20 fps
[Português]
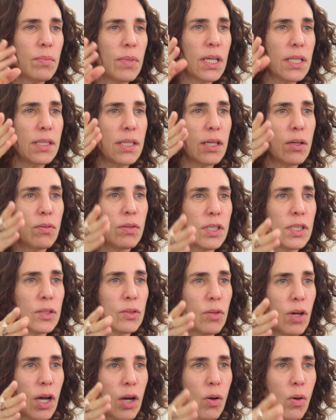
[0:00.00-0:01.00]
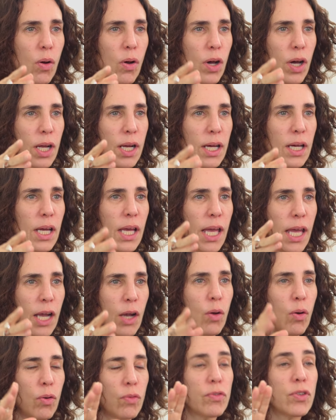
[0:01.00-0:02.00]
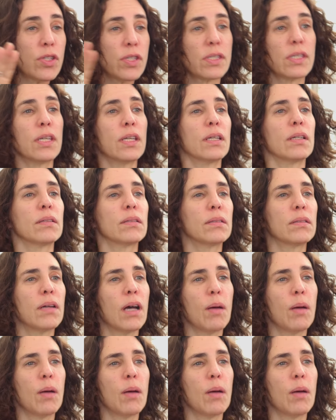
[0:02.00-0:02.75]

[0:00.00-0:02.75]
Mas e quando agora é com você?